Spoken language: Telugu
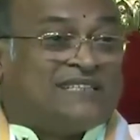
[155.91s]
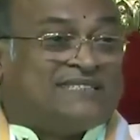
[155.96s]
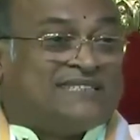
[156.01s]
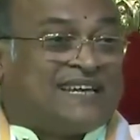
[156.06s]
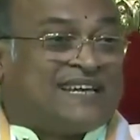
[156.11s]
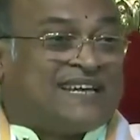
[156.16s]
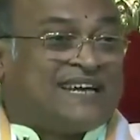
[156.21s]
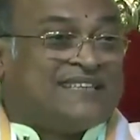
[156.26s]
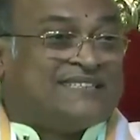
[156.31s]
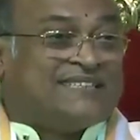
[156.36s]

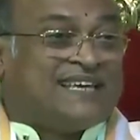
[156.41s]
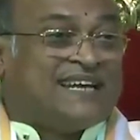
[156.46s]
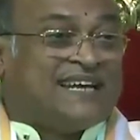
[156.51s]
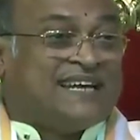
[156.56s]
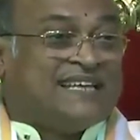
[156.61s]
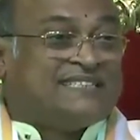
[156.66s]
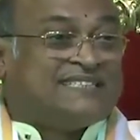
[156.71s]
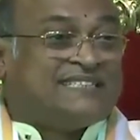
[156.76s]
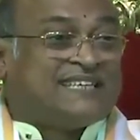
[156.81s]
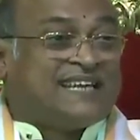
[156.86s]
నిచ్చెనగా చేరు
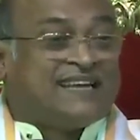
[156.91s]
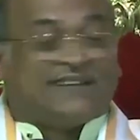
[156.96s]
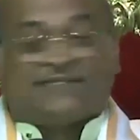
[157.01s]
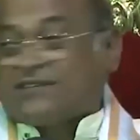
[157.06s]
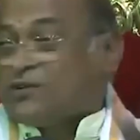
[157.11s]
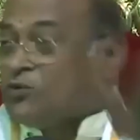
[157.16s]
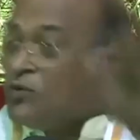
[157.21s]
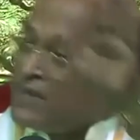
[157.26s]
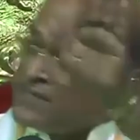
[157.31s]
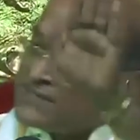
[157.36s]
నిచ్చెన
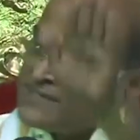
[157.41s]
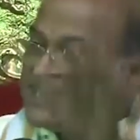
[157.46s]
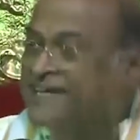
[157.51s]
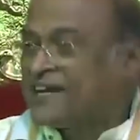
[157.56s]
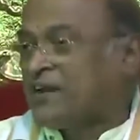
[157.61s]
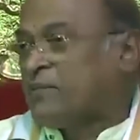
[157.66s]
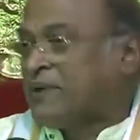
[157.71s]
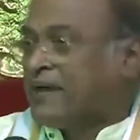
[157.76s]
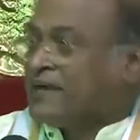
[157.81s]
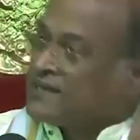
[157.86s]
అయితే కూడా
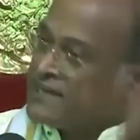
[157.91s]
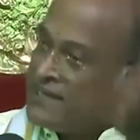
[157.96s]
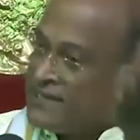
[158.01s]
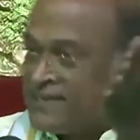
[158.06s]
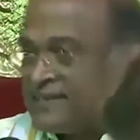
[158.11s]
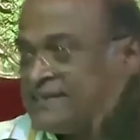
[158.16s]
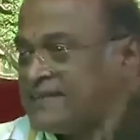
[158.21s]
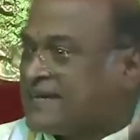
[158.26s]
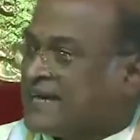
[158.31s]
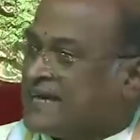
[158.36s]
చక్రమే అది
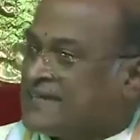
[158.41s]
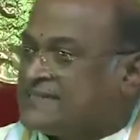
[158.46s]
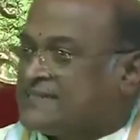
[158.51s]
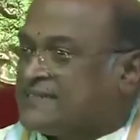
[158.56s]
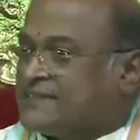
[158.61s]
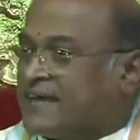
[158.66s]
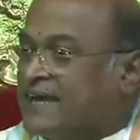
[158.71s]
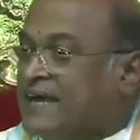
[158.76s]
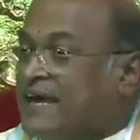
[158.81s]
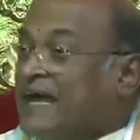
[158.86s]
కిందికి
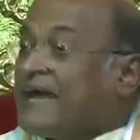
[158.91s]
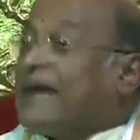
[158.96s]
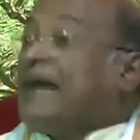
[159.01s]
దిగాల్సిందే